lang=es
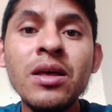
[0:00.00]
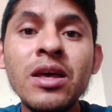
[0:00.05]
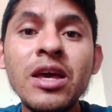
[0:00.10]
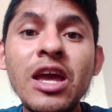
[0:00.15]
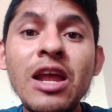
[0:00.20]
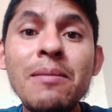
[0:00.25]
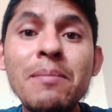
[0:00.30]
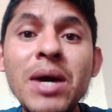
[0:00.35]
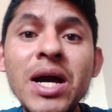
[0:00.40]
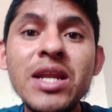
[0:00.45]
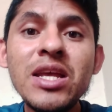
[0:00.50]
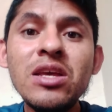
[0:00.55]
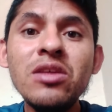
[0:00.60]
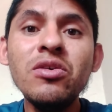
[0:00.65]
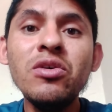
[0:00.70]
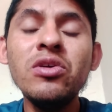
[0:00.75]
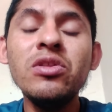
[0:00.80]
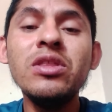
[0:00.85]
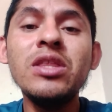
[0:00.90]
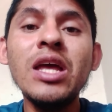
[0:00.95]
el
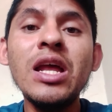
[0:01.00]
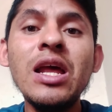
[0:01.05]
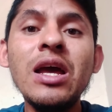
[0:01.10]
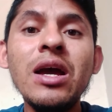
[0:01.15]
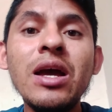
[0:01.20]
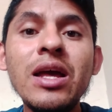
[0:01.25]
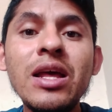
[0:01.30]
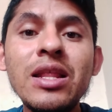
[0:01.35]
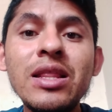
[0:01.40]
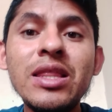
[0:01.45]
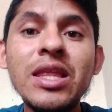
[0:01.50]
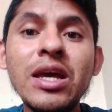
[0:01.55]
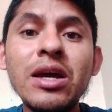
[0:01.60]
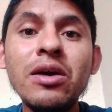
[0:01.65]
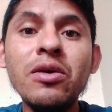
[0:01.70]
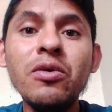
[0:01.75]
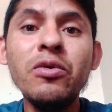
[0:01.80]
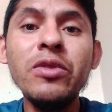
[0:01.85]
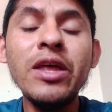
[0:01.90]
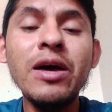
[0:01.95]
marido de,
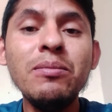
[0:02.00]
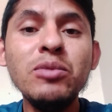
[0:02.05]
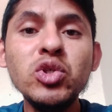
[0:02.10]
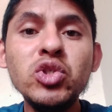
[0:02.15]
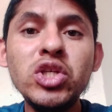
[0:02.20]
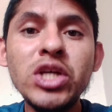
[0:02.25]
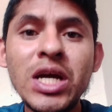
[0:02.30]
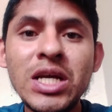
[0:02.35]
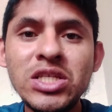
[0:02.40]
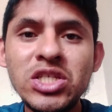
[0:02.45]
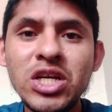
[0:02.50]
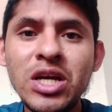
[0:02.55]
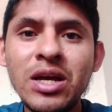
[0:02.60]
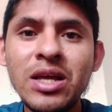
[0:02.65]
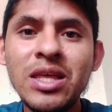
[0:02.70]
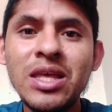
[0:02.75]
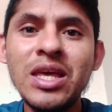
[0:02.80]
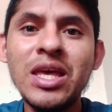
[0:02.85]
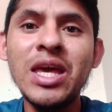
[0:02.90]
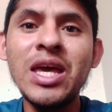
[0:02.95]
de una
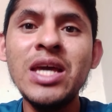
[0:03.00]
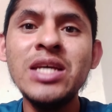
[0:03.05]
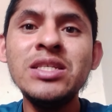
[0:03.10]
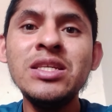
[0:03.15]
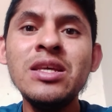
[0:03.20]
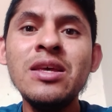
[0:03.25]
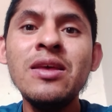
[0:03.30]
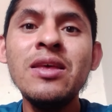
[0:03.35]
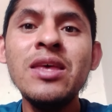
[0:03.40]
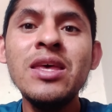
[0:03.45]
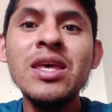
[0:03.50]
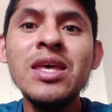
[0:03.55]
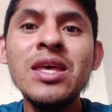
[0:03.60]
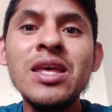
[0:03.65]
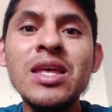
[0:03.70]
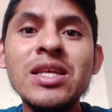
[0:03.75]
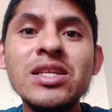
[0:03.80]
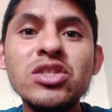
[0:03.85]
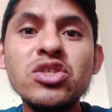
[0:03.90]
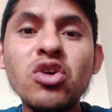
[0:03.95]
muchacha que es
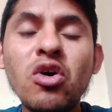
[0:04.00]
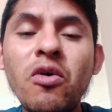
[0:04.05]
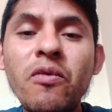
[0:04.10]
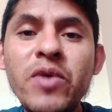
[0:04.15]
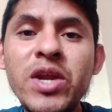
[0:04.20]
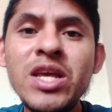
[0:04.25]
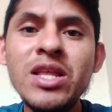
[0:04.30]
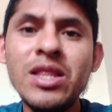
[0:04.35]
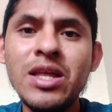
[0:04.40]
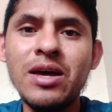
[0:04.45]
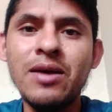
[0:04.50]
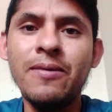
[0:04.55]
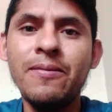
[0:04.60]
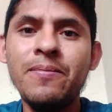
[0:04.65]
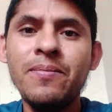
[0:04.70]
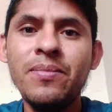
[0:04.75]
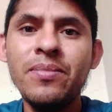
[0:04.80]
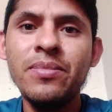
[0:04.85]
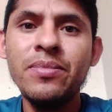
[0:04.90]
sobrina